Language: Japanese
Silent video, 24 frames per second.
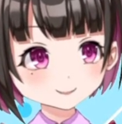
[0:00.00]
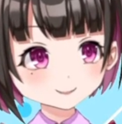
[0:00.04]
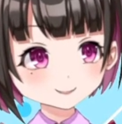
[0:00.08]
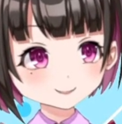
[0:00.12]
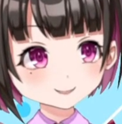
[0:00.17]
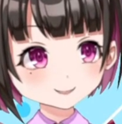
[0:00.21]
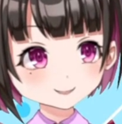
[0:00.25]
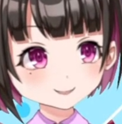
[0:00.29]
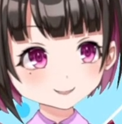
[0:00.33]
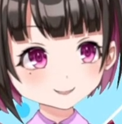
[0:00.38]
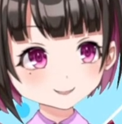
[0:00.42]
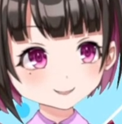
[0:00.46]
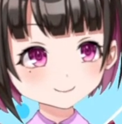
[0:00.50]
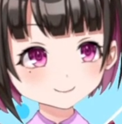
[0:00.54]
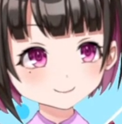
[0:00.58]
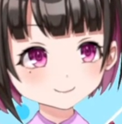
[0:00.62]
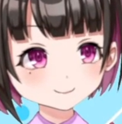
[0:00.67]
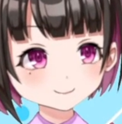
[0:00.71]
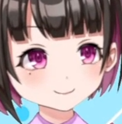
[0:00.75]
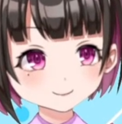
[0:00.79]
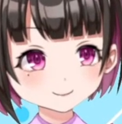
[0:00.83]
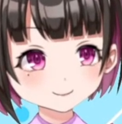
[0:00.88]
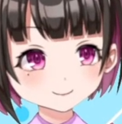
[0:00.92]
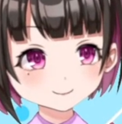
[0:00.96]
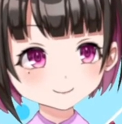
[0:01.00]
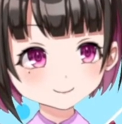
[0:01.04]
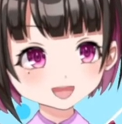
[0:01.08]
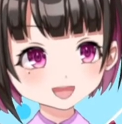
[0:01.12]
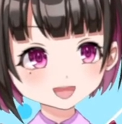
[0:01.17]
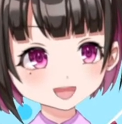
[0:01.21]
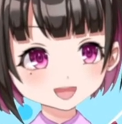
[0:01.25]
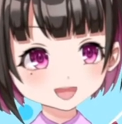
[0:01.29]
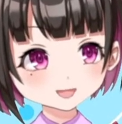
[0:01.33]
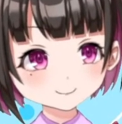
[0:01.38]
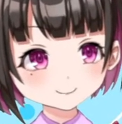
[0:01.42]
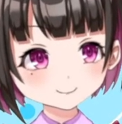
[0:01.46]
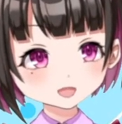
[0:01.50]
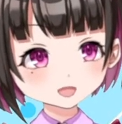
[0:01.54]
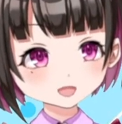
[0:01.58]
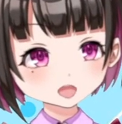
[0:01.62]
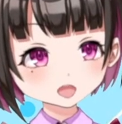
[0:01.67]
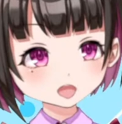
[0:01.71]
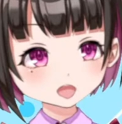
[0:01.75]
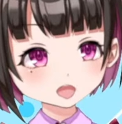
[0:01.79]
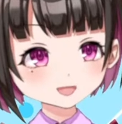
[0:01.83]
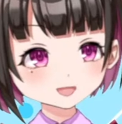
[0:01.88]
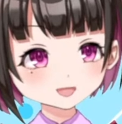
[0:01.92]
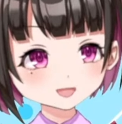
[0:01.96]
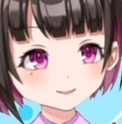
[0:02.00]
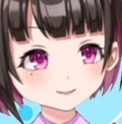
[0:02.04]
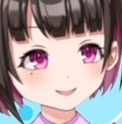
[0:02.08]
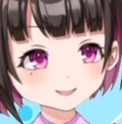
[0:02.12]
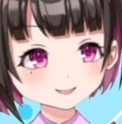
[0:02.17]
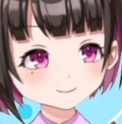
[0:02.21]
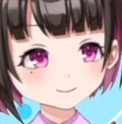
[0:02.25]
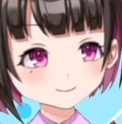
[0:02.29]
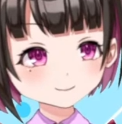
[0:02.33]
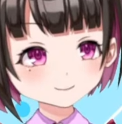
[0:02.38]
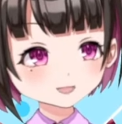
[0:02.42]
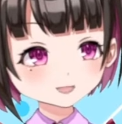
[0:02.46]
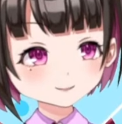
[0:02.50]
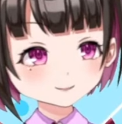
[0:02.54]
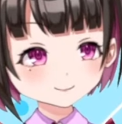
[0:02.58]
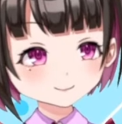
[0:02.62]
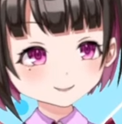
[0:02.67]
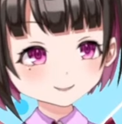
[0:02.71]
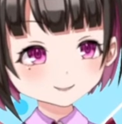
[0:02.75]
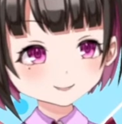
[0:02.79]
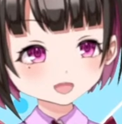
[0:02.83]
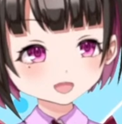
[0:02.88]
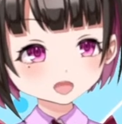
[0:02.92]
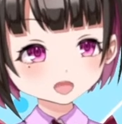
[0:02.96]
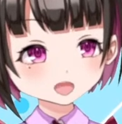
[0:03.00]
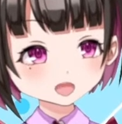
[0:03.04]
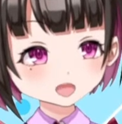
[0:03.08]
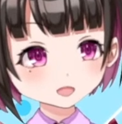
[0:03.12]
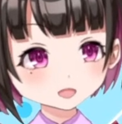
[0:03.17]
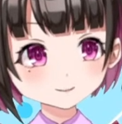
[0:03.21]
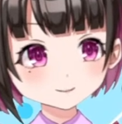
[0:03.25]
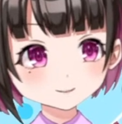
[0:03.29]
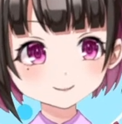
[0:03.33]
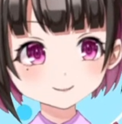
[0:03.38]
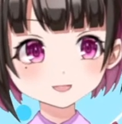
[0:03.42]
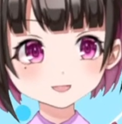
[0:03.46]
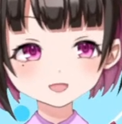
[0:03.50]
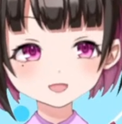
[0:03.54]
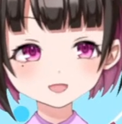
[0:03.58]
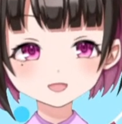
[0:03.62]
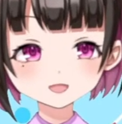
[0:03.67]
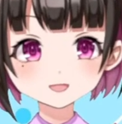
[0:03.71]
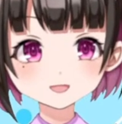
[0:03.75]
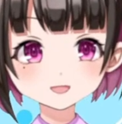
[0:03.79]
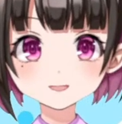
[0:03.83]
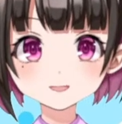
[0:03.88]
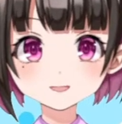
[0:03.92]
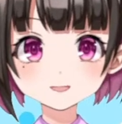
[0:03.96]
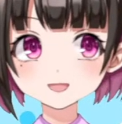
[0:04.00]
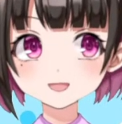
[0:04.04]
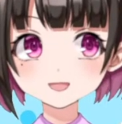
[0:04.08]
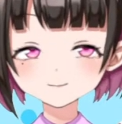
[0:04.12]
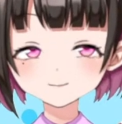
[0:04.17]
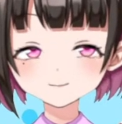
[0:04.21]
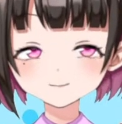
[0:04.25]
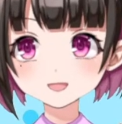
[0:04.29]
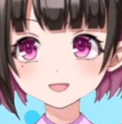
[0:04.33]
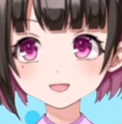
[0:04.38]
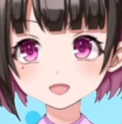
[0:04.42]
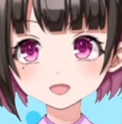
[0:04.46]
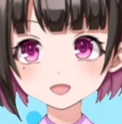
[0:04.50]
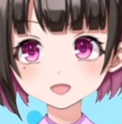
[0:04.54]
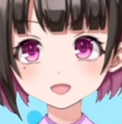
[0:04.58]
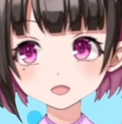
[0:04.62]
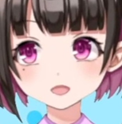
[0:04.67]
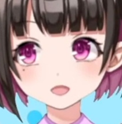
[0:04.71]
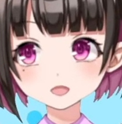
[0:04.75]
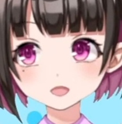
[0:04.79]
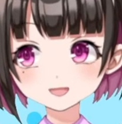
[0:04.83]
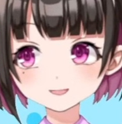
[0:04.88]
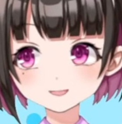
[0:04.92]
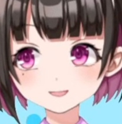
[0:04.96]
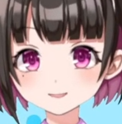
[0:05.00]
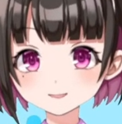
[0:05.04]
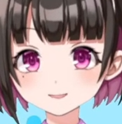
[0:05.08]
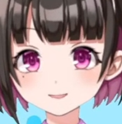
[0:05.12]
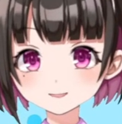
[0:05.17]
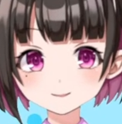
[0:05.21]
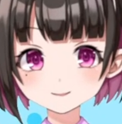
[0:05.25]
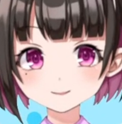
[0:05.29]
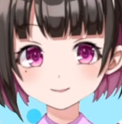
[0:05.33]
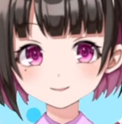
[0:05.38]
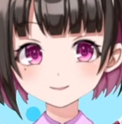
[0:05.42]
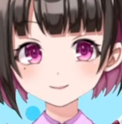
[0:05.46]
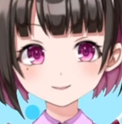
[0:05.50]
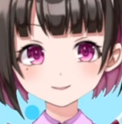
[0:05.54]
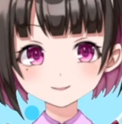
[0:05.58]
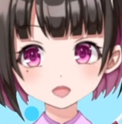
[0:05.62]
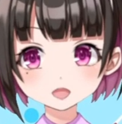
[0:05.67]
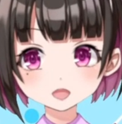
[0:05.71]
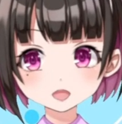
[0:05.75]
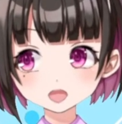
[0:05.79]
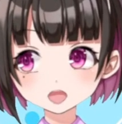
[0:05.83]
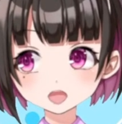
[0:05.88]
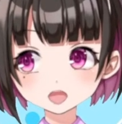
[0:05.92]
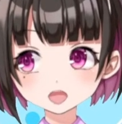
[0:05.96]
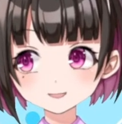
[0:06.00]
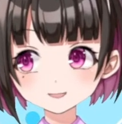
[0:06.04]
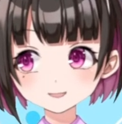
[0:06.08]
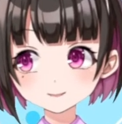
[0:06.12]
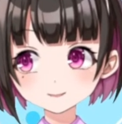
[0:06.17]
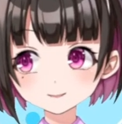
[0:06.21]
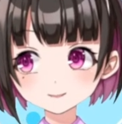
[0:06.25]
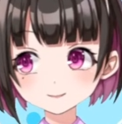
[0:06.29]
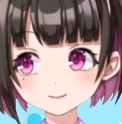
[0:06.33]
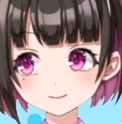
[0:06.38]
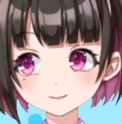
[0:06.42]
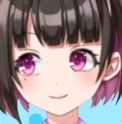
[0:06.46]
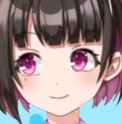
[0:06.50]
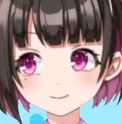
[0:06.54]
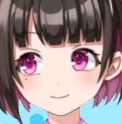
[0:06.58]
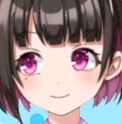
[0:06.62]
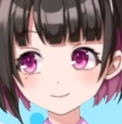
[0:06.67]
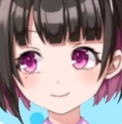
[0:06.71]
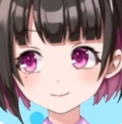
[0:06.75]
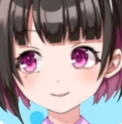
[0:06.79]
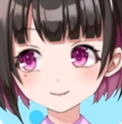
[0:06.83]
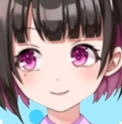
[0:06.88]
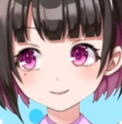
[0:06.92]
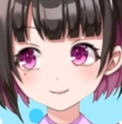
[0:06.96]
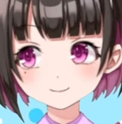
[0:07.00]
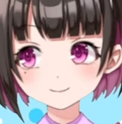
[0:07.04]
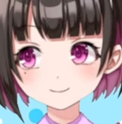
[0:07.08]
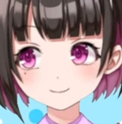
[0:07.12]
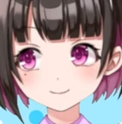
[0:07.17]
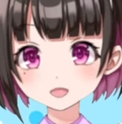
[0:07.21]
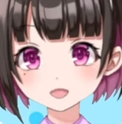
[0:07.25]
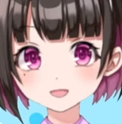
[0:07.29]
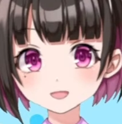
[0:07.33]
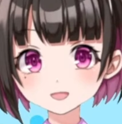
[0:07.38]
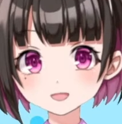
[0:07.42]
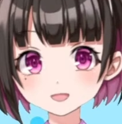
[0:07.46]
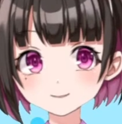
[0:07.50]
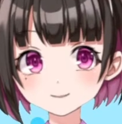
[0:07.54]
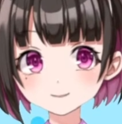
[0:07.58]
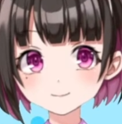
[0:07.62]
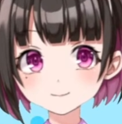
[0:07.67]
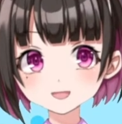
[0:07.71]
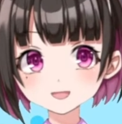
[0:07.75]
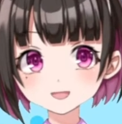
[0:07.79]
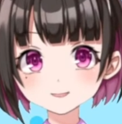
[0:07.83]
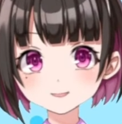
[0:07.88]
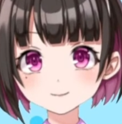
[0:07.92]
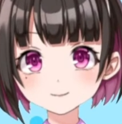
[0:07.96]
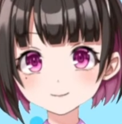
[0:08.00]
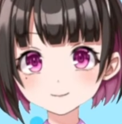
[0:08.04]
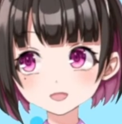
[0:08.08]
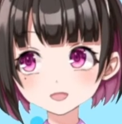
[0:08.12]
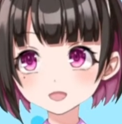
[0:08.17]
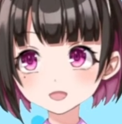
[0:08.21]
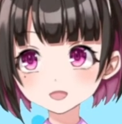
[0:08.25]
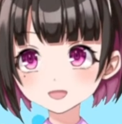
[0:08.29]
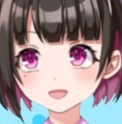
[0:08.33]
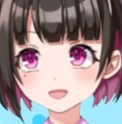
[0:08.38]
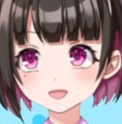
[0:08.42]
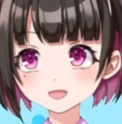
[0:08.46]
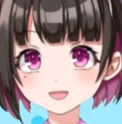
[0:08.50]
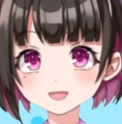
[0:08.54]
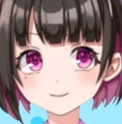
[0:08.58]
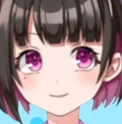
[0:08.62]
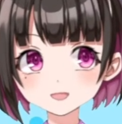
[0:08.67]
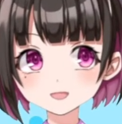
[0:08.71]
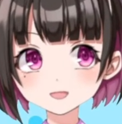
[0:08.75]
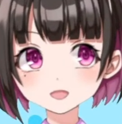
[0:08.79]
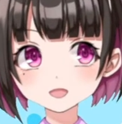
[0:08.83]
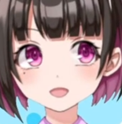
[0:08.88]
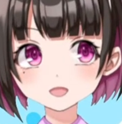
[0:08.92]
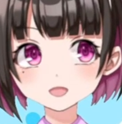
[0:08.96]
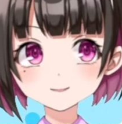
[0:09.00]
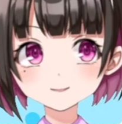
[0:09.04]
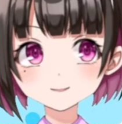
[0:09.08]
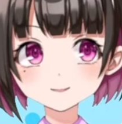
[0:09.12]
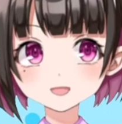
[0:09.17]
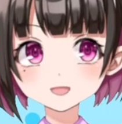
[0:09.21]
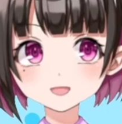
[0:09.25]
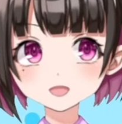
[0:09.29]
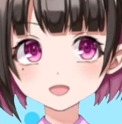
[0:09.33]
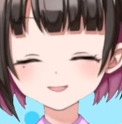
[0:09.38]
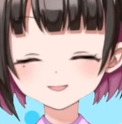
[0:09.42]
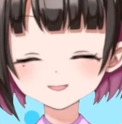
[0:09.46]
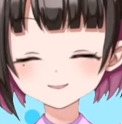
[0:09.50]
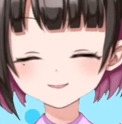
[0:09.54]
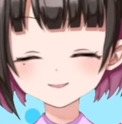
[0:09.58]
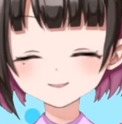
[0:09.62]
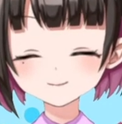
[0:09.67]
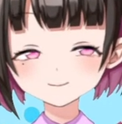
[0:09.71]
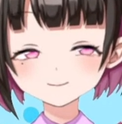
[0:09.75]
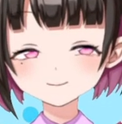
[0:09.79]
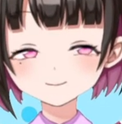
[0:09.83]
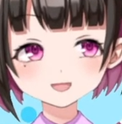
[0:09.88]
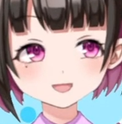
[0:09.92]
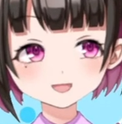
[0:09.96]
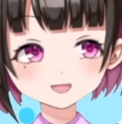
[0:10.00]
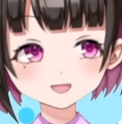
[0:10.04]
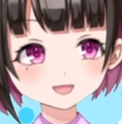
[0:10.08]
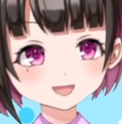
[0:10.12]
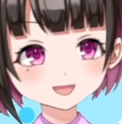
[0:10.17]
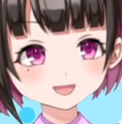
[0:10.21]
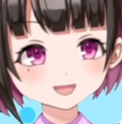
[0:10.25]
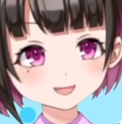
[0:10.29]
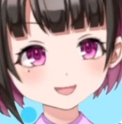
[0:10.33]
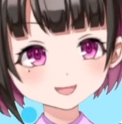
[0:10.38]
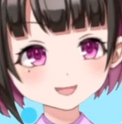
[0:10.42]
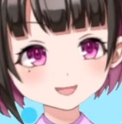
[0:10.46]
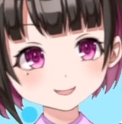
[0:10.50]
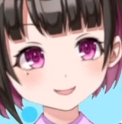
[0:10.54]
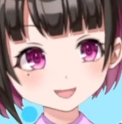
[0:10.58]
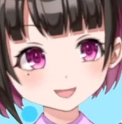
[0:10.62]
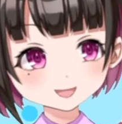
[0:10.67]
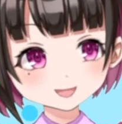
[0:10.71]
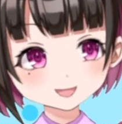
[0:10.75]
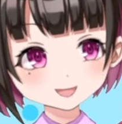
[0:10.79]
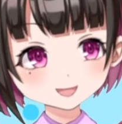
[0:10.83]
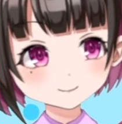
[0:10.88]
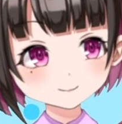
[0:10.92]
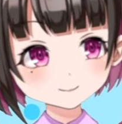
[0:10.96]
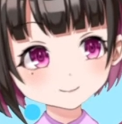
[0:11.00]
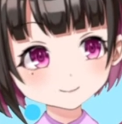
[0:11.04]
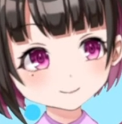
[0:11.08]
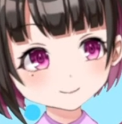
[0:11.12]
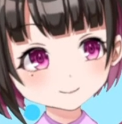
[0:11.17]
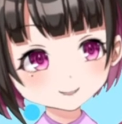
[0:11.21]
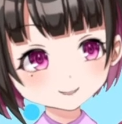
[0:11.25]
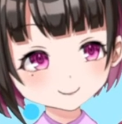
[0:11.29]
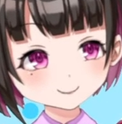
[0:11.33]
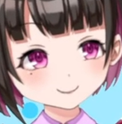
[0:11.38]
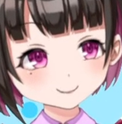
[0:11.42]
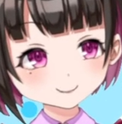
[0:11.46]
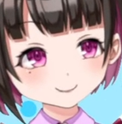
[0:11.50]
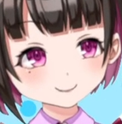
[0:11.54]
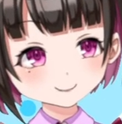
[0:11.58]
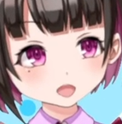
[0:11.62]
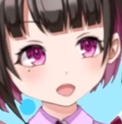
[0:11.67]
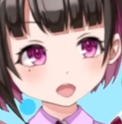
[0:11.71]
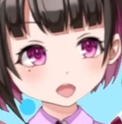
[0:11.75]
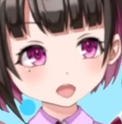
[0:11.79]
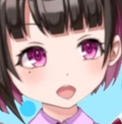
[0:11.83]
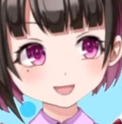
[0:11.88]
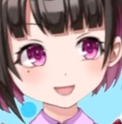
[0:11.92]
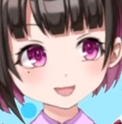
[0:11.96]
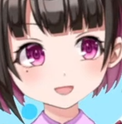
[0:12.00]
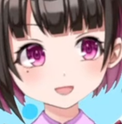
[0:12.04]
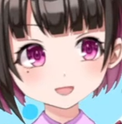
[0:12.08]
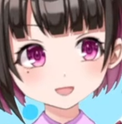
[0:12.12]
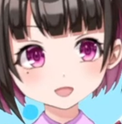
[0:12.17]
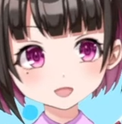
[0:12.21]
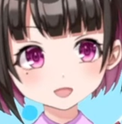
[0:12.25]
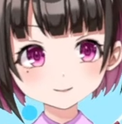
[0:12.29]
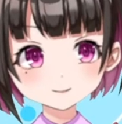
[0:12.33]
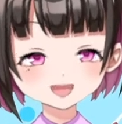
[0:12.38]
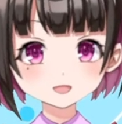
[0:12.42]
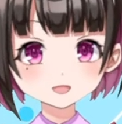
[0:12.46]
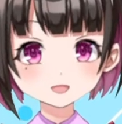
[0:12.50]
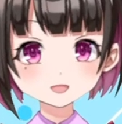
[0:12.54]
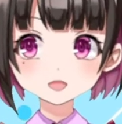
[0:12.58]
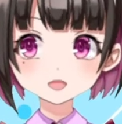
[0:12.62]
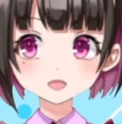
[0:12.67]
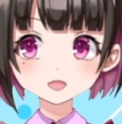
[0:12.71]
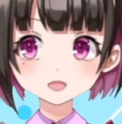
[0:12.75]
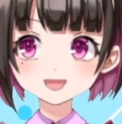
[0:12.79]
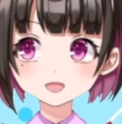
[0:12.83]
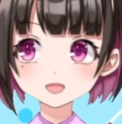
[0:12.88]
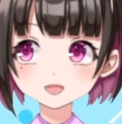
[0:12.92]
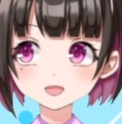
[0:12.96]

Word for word: 普段浦和は好きじゃないけど、今日は応援してる。ね！本当に日本の全クラブを背負って今ここにおりますからね。こんばるー！海鮮堂さんいらっしゃい！